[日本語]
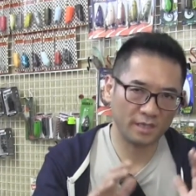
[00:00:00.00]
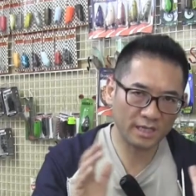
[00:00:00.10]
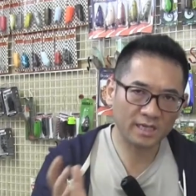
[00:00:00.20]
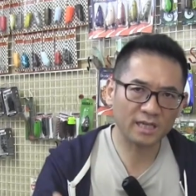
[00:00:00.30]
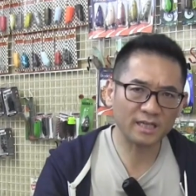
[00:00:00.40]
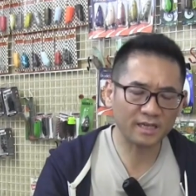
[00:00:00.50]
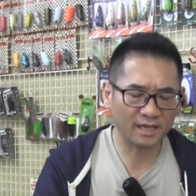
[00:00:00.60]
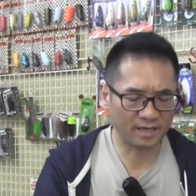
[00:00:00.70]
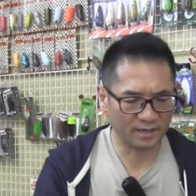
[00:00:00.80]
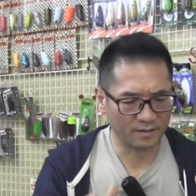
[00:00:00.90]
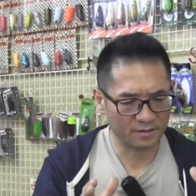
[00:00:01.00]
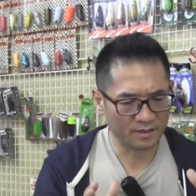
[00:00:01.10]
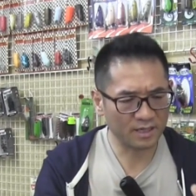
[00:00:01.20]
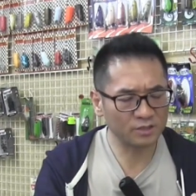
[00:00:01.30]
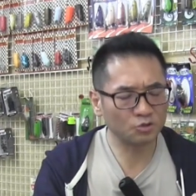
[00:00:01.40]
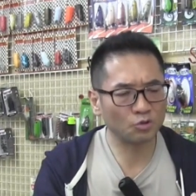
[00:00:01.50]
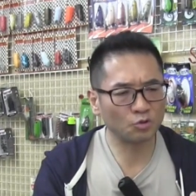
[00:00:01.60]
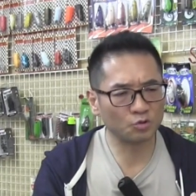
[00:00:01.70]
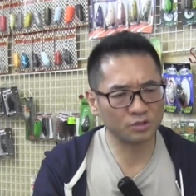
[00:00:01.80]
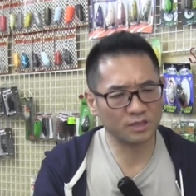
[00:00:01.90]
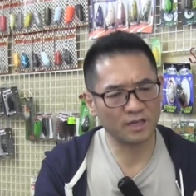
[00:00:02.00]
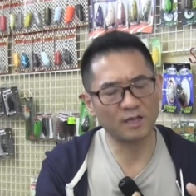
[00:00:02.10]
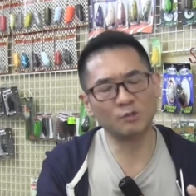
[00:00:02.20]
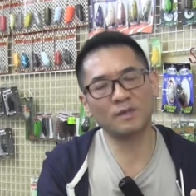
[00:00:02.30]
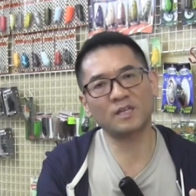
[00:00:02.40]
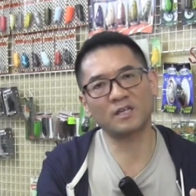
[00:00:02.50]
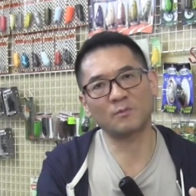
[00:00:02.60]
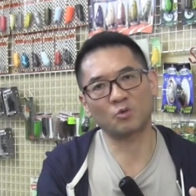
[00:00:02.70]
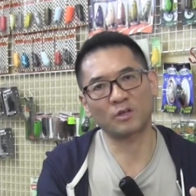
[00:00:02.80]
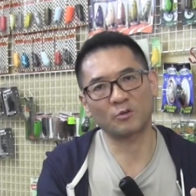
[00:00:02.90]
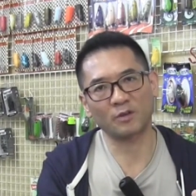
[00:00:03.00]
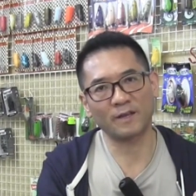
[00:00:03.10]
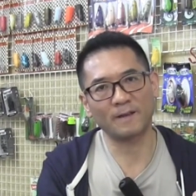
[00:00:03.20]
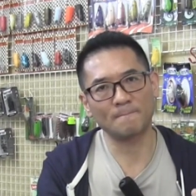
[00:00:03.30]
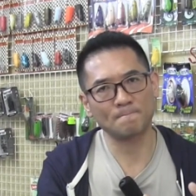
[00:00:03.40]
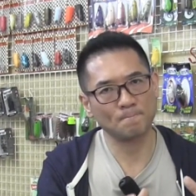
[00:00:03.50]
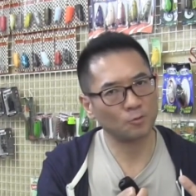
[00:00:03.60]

いっかいだけ鑑賞用として発売されたものなので、